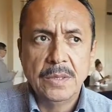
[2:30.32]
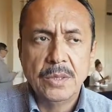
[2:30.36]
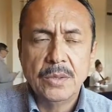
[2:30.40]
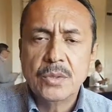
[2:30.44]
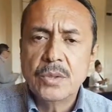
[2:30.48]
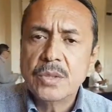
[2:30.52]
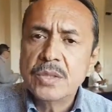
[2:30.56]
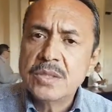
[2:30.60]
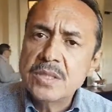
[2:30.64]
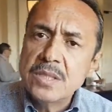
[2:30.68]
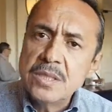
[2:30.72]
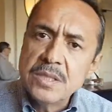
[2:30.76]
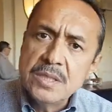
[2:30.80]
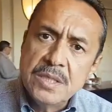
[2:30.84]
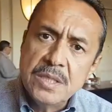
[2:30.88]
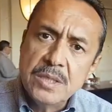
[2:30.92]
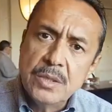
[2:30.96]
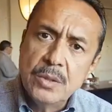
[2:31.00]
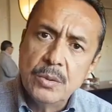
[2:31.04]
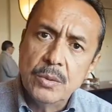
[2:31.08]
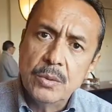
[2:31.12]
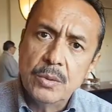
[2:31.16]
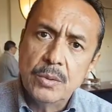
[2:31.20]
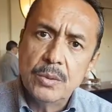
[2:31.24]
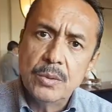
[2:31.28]
es
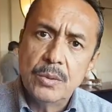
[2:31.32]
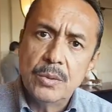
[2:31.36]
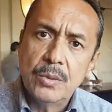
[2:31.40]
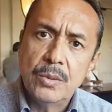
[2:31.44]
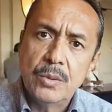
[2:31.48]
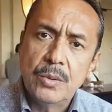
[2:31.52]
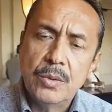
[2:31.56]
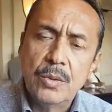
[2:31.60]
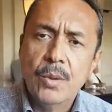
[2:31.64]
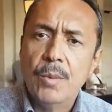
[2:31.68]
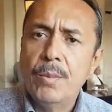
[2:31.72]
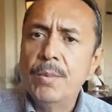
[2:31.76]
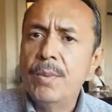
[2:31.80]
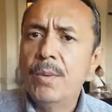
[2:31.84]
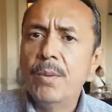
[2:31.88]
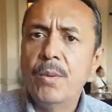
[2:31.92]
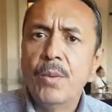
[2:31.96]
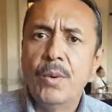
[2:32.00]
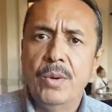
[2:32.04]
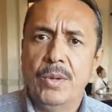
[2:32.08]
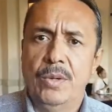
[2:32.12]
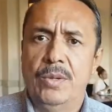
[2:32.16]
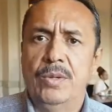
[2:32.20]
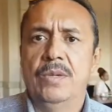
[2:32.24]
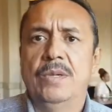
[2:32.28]
sencillo, no me
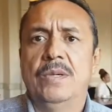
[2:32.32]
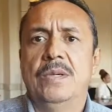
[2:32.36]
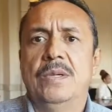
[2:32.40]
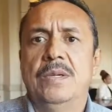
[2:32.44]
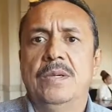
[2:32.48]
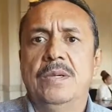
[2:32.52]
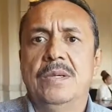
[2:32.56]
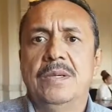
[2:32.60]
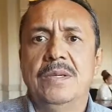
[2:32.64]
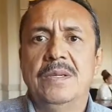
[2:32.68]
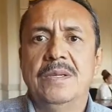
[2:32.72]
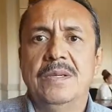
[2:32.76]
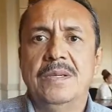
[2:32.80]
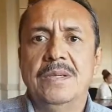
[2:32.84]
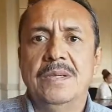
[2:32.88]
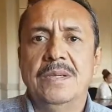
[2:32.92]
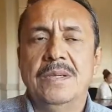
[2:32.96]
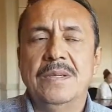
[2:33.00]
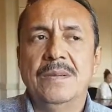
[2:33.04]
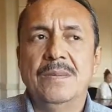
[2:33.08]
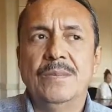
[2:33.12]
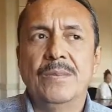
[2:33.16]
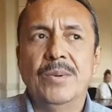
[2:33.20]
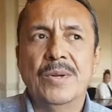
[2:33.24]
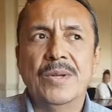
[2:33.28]
voy.
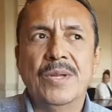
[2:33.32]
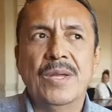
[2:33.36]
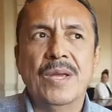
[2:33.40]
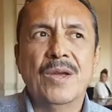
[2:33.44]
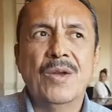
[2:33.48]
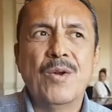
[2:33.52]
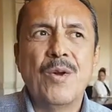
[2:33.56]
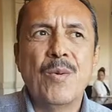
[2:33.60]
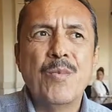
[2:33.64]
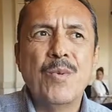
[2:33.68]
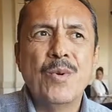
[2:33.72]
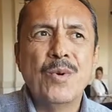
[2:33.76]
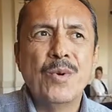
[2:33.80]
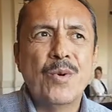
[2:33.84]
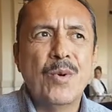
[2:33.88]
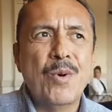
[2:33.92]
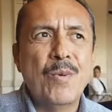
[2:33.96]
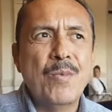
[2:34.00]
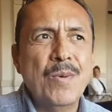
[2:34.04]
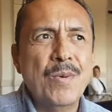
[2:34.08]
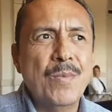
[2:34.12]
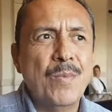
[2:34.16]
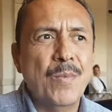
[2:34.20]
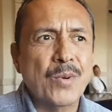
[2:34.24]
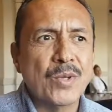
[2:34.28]
Porque ¿cómo,
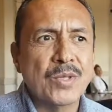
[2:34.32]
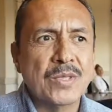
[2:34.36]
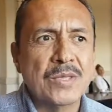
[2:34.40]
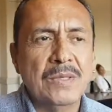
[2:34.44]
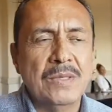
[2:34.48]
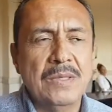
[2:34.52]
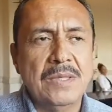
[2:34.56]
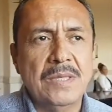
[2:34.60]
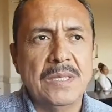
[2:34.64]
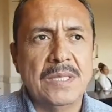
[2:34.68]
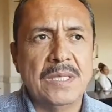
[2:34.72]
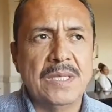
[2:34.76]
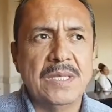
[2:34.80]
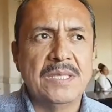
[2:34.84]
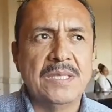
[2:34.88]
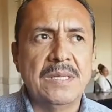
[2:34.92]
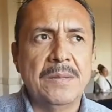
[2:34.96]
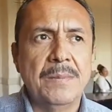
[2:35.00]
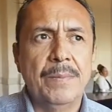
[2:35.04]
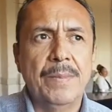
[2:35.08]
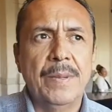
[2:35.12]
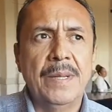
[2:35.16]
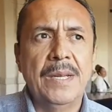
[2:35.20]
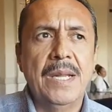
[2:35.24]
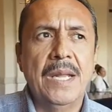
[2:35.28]
cómo es posible que
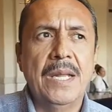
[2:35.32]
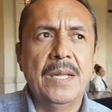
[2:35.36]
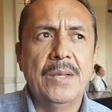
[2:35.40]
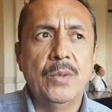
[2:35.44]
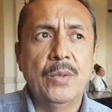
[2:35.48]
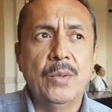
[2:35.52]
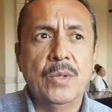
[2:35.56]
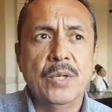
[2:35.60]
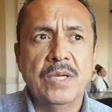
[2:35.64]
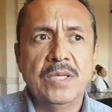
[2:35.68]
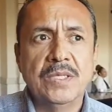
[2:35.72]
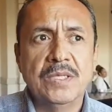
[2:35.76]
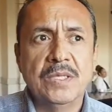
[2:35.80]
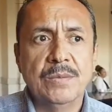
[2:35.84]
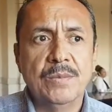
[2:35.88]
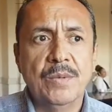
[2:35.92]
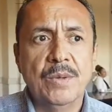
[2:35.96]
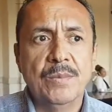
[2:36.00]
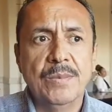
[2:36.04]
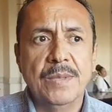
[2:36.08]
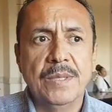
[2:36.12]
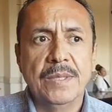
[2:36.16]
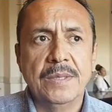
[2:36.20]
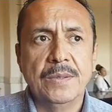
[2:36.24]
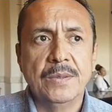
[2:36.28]
estén peleando en este
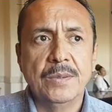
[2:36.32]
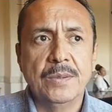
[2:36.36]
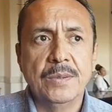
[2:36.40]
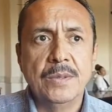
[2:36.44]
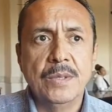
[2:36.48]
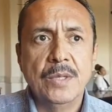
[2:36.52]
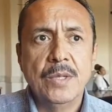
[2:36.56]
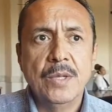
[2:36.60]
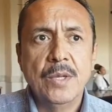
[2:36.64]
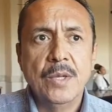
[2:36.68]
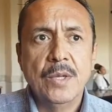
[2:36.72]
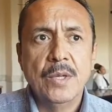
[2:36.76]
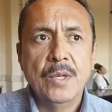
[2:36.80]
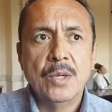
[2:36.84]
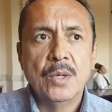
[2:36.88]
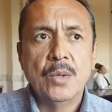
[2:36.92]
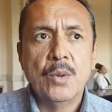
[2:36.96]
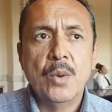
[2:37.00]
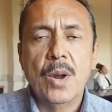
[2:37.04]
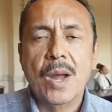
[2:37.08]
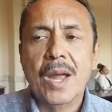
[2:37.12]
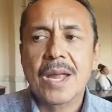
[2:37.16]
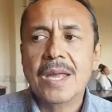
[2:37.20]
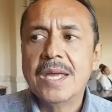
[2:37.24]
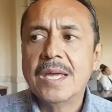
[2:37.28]
momento
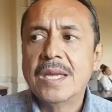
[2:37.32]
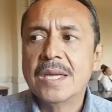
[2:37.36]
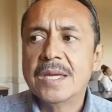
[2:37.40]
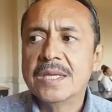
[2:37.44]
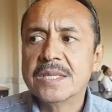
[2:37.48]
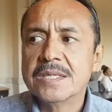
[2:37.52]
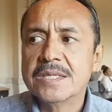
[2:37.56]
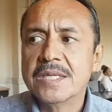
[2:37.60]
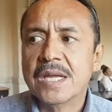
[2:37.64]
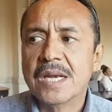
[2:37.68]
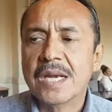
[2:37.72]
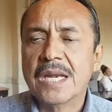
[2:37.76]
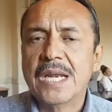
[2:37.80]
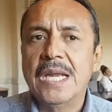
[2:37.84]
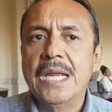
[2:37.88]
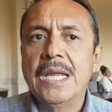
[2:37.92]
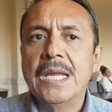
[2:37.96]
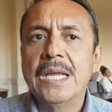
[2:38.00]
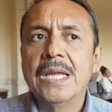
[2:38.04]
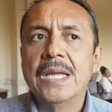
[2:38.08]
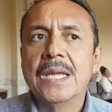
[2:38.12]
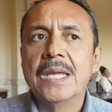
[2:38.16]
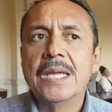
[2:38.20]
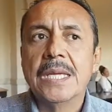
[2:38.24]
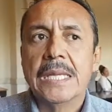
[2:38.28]
con alguien que se,
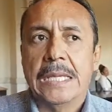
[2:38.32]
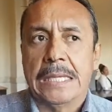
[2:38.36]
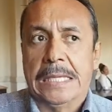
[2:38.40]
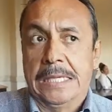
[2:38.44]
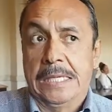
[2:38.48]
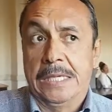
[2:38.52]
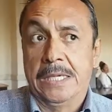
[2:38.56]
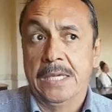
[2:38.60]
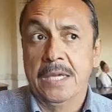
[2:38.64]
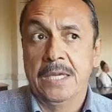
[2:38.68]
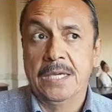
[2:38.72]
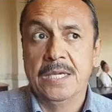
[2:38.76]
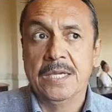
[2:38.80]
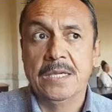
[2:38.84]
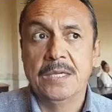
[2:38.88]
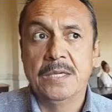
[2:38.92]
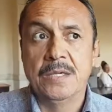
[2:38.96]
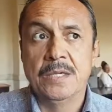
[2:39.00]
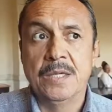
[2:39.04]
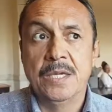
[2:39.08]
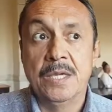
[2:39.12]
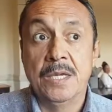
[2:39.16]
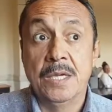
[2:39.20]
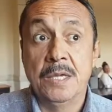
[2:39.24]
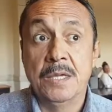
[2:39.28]
que,
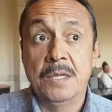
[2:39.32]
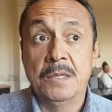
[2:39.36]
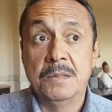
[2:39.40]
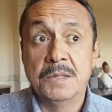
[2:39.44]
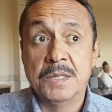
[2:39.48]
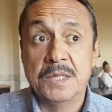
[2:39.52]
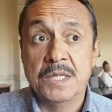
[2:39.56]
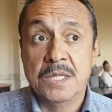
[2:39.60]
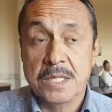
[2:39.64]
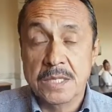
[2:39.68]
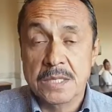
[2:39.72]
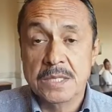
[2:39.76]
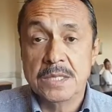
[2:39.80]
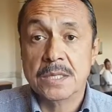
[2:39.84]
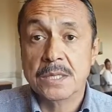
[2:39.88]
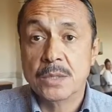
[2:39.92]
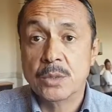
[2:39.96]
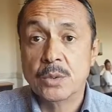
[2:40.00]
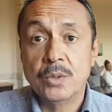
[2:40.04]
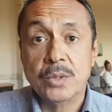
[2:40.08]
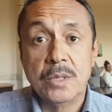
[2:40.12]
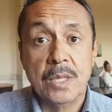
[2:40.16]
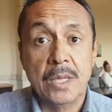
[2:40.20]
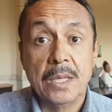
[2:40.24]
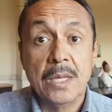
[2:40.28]
que se dice que es
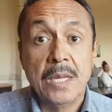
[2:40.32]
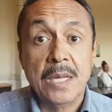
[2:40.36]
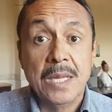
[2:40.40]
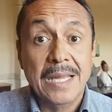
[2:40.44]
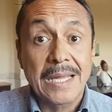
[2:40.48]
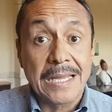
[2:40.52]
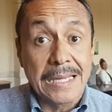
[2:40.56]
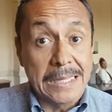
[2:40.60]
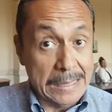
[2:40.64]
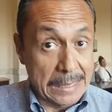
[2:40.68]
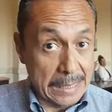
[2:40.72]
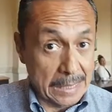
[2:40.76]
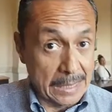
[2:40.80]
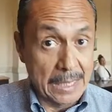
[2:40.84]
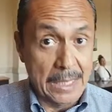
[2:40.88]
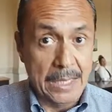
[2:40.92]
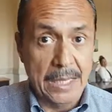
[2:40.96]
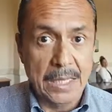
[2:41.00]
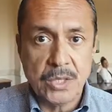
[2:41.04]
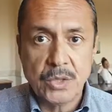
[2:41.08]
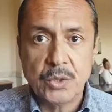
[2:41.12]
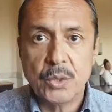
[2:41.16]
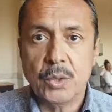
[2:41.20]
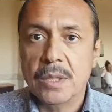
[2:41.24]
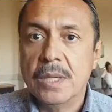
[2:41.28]
una
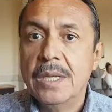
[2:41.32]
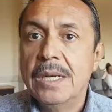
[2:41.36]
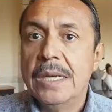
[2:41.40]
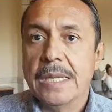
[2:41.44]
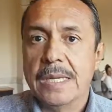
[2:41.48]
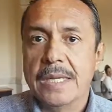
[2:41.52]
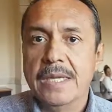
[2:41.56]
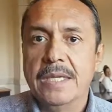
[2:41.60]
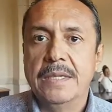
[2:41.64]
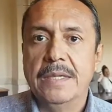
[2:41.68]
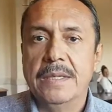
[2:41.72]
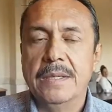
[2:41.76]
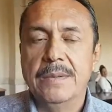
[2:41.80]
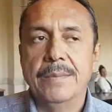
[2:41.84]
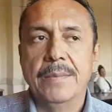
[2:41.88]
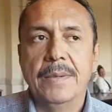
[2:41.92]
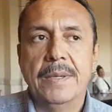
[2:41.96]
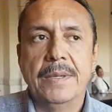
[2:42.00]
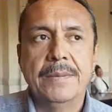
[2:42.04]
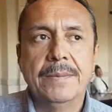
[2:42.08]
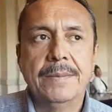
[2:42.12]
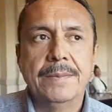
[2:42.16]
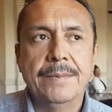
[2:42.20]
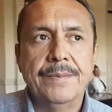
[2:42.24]
reelección ilegítima?